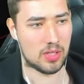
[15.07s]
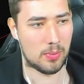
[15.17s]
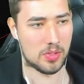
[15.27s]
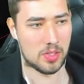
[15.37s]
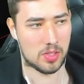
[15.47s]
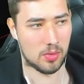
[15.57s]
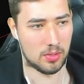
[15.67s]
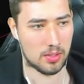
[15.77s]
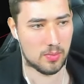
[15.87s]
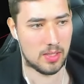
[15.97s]
auf der
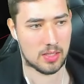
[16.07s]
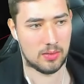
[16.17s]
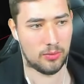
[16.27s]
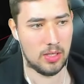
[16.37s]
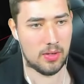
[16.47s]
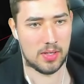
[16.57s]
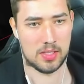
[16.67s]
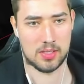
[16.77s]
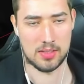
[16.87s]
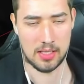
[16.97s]
Position, ne? Zumindest in FIFA,
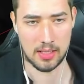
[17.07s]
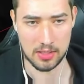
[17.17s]
was ich gesehen